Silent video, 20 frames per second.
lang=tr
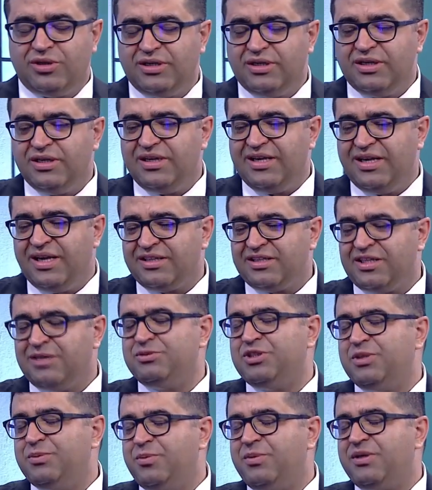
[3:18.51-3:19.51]

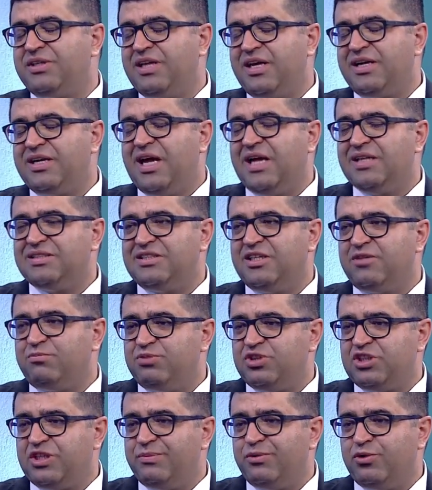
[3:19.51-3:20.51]
yatırımcıyı bir miktar rahatsız
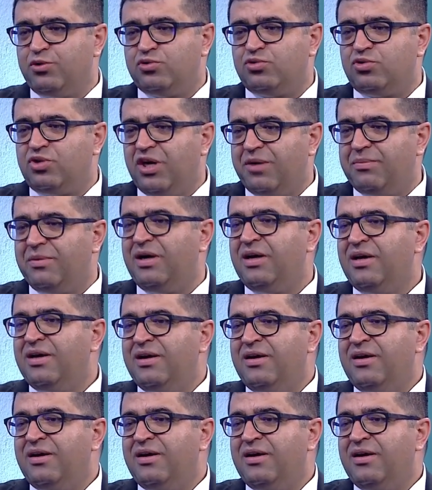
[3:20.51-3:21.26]
etmiş gibi gözüküyor ama